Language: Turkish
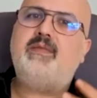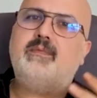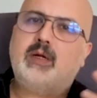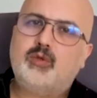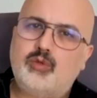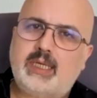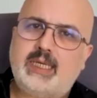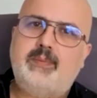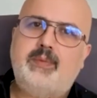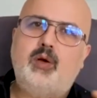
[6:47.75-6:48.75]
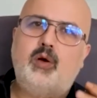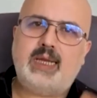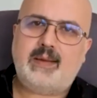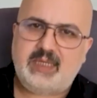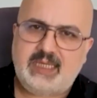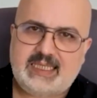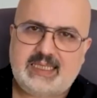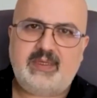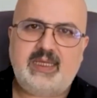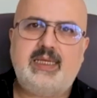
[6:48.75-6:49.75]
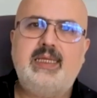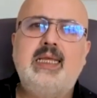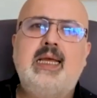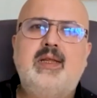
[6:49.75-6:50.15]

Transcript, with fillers: Batuta gibi önemli isimlerin